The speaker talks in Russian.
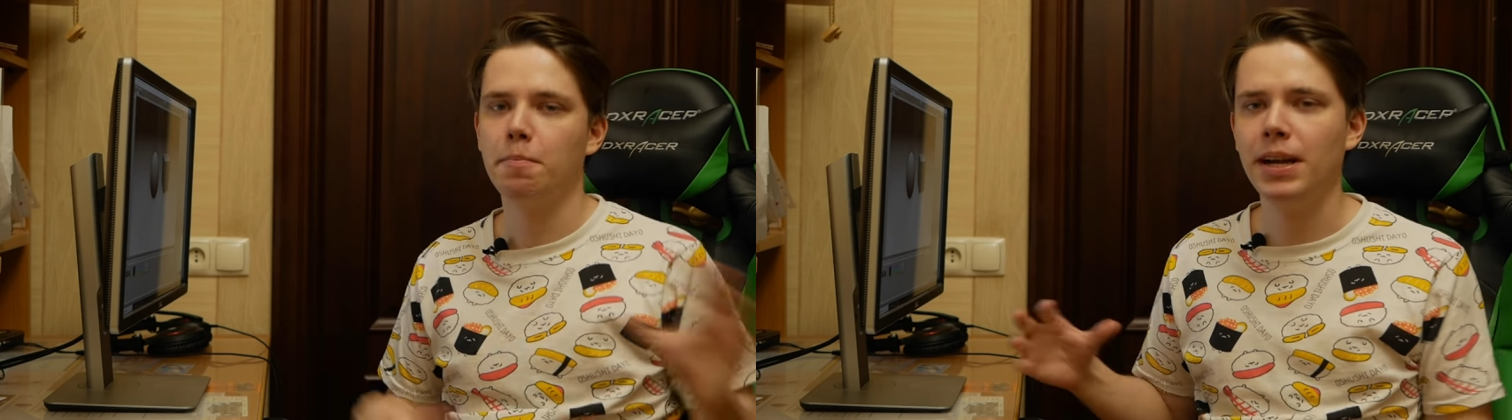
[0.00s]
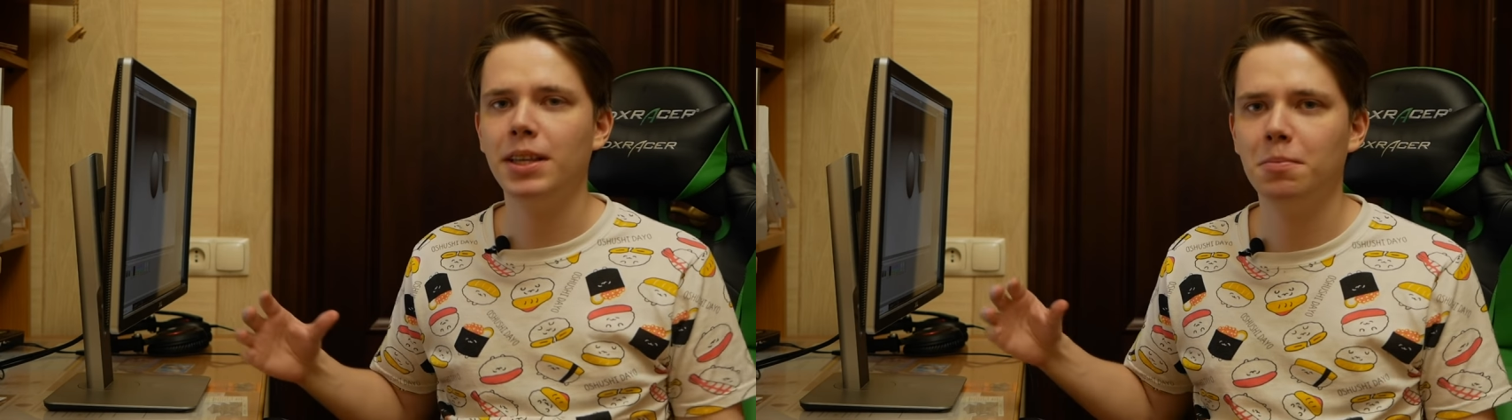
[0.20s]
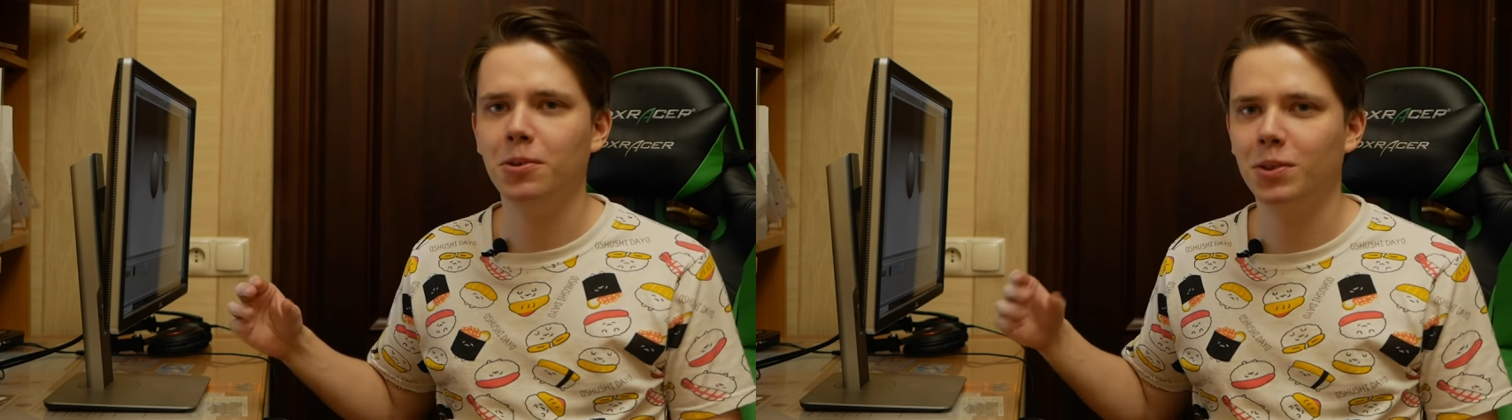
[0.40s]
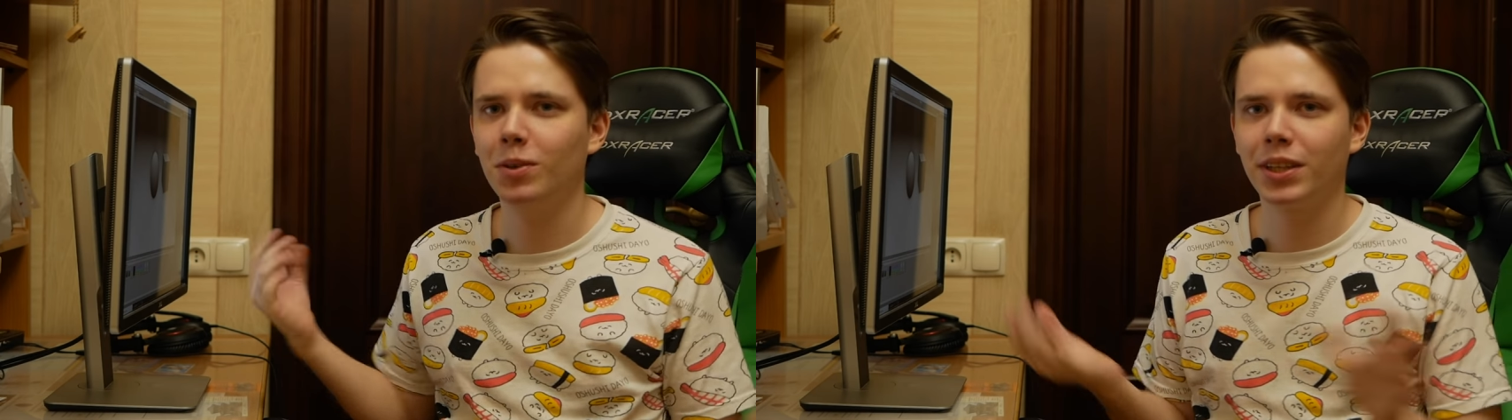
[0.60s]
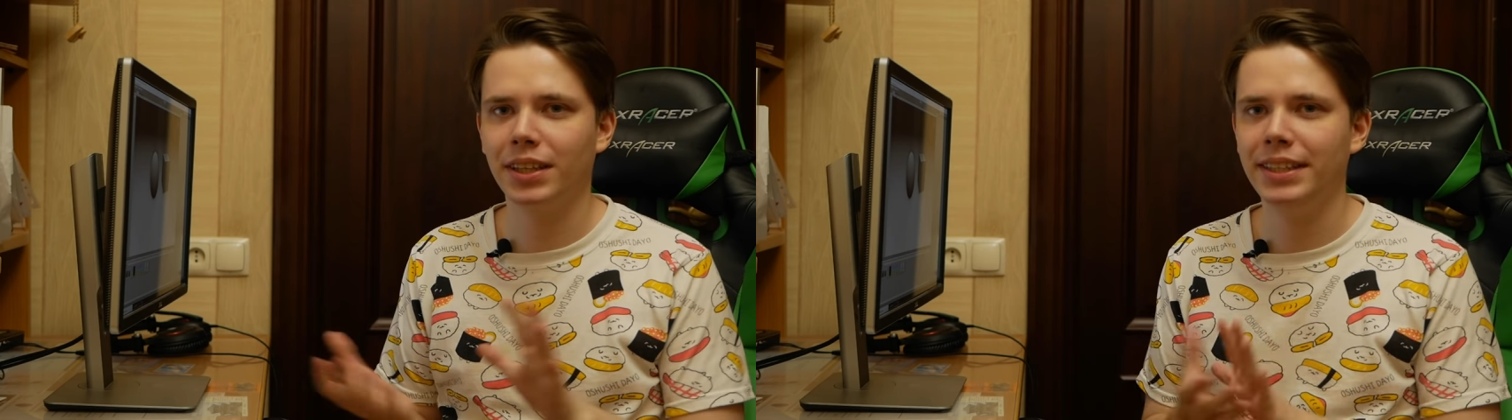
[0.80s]
Поэтому
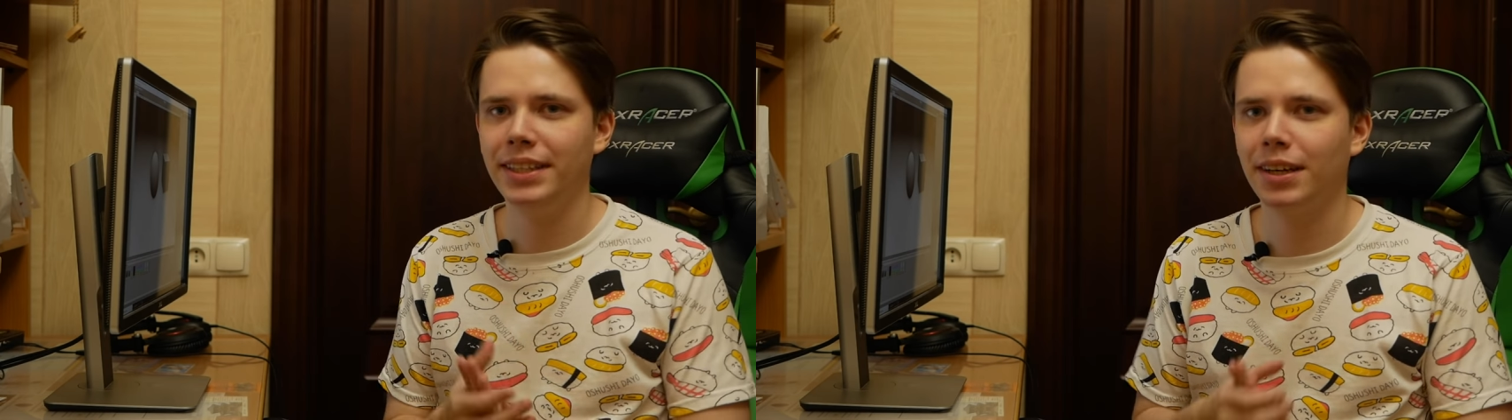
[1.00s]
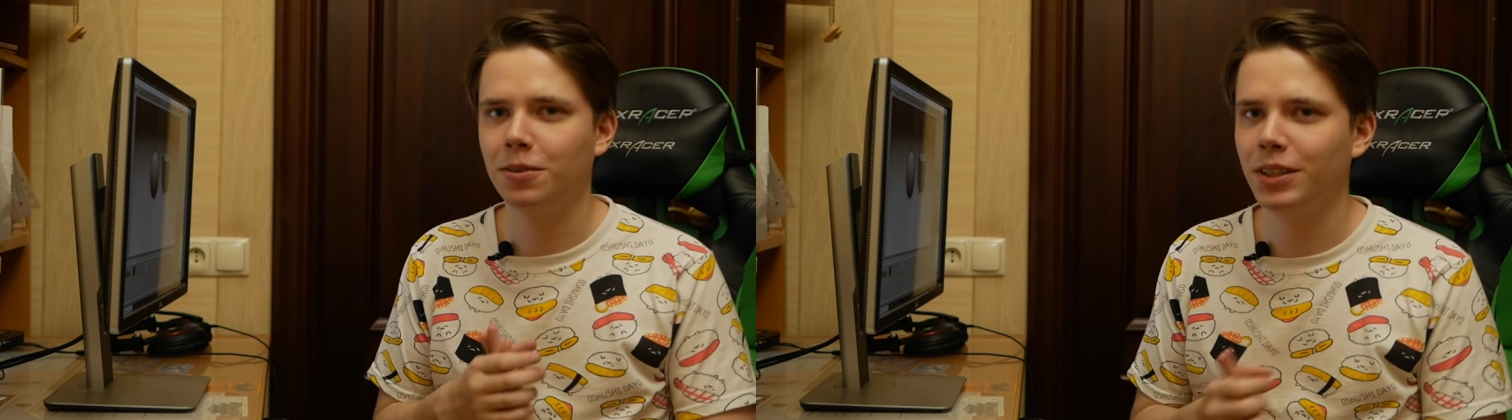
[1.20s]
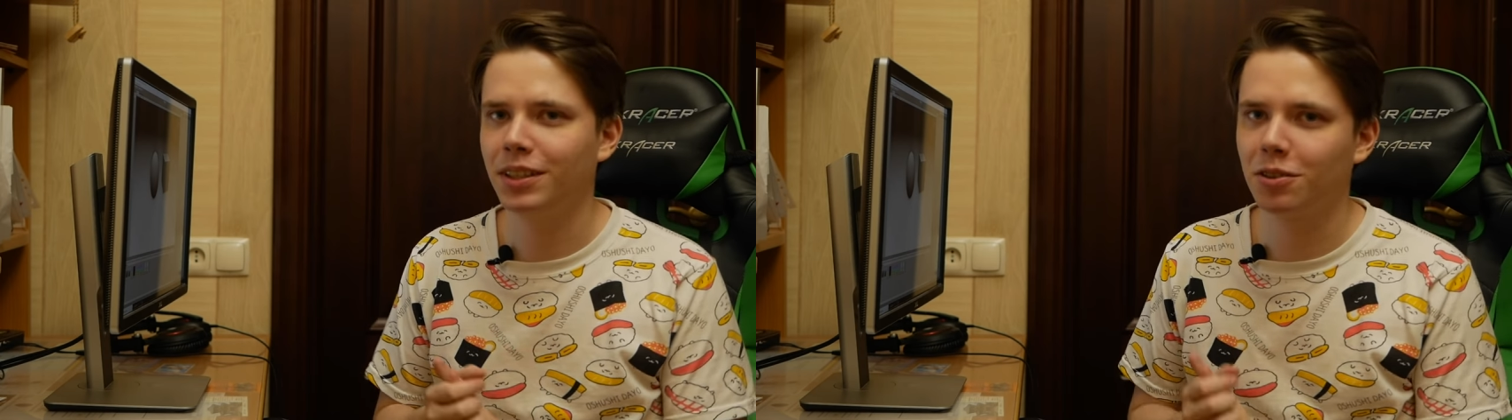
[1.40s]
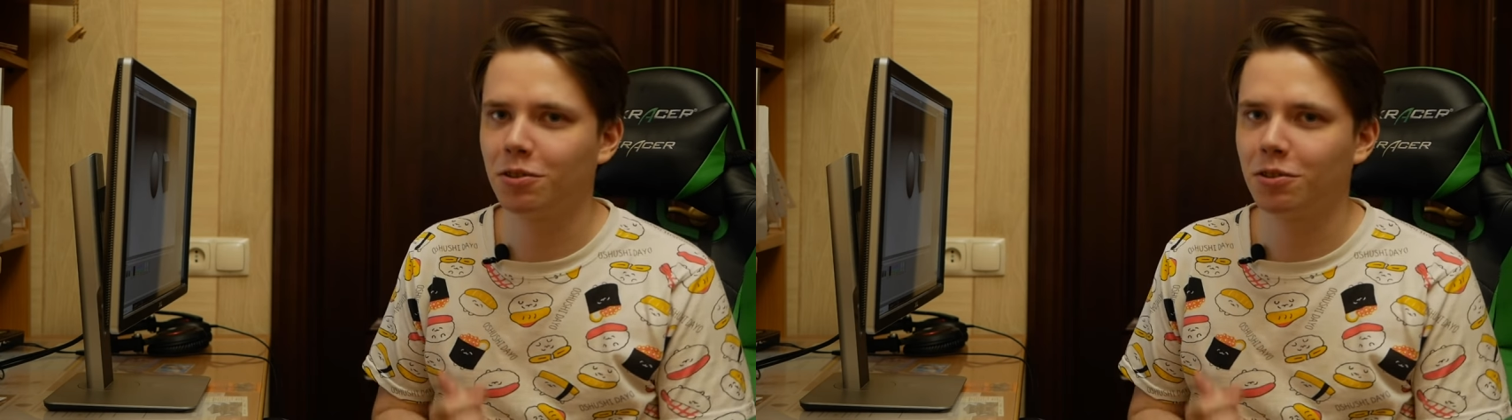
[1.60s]
нужно найти какой-то